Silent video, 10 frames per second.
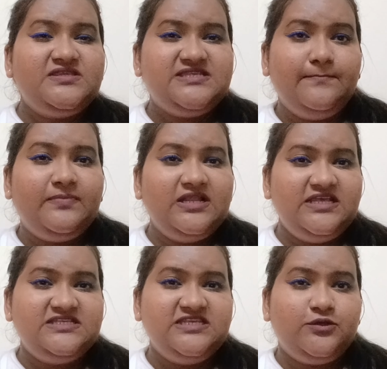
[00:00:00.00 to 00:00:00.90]
सिंपल
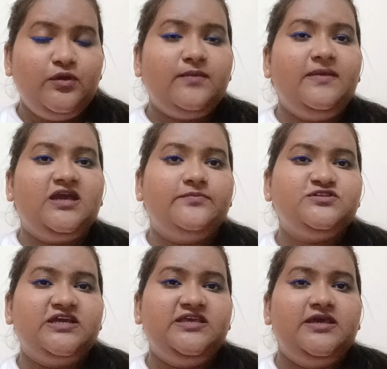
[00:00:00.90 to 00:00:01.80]
इजी क्विक मेकअप
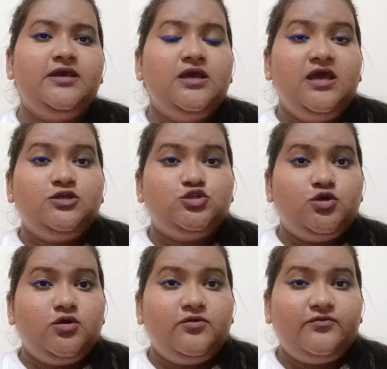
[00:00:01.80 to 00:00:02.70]
चाहिए
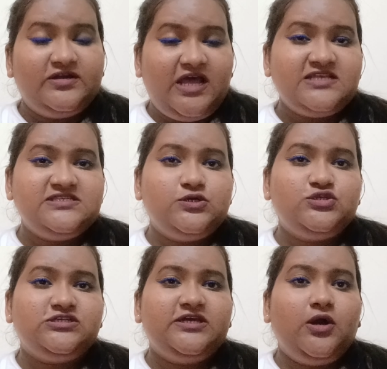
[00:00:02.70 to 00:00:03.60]
जो फटाक से हो
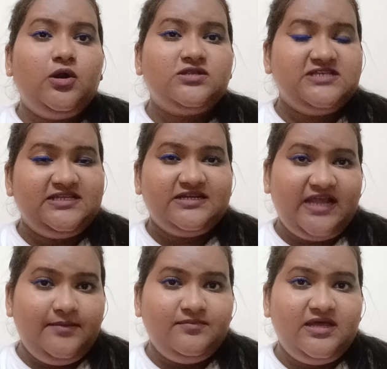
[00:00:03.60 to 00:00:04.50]
जाए और ज़्यादा
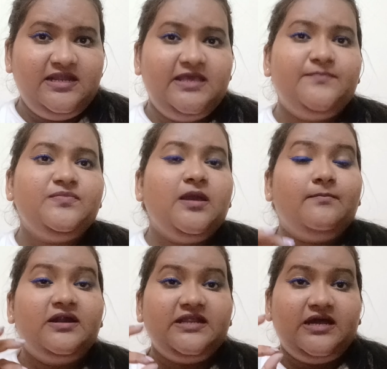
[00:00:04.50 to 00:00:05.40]
टाइम ना ले
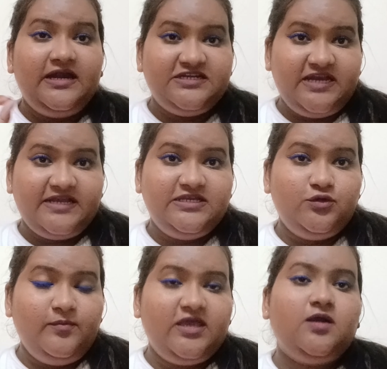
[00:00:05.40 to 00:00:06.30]
बट
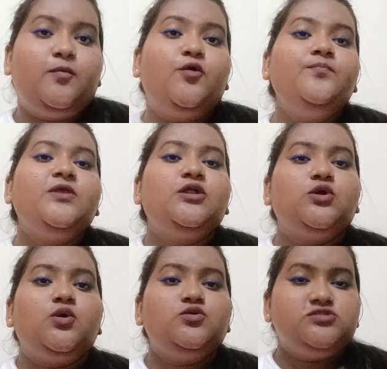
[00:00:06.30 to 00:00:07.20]
अट्रैक्टिव मेकअप हो
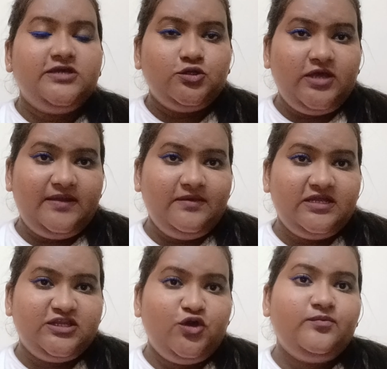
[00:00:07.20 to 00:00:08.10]
तो उसी को ध्यान में
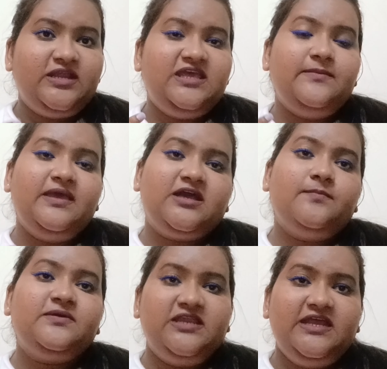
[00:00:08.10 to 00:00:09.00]
रखते हुए मैंने ये
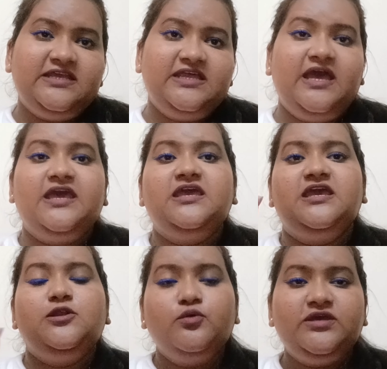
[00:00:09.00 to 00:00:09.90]
मेकअप क्रिएट किया है
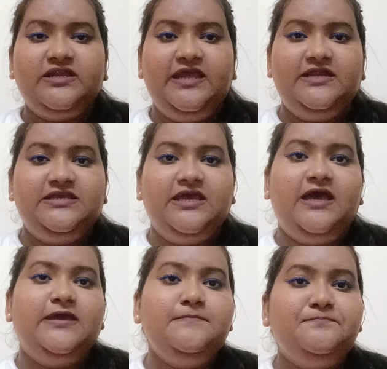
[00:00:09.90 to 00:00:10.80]
ये लुक क्रिएट किया
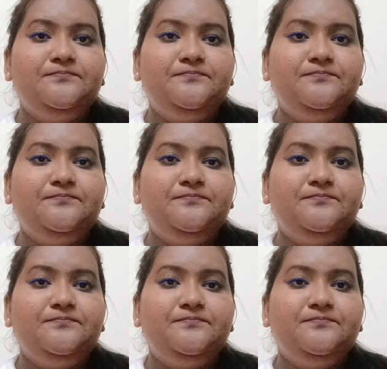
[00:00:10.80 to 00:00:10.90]
है